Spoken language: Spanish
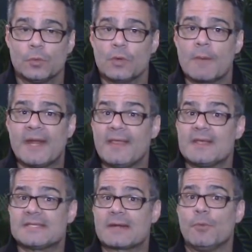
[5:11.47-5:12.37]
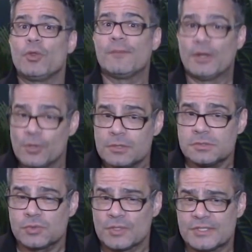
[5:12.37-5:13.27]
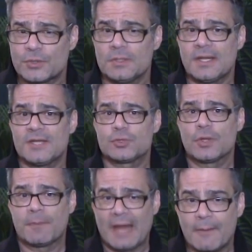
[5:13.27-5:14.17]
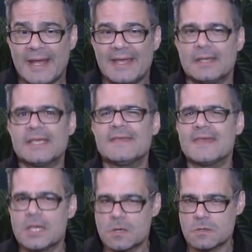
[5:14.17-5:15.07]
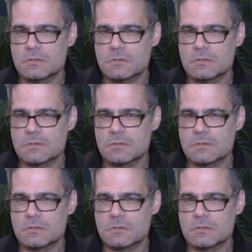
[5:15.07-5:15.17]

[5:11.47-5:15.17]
un camarada se armó de valor, solicitó el derecho de palabra y dijo...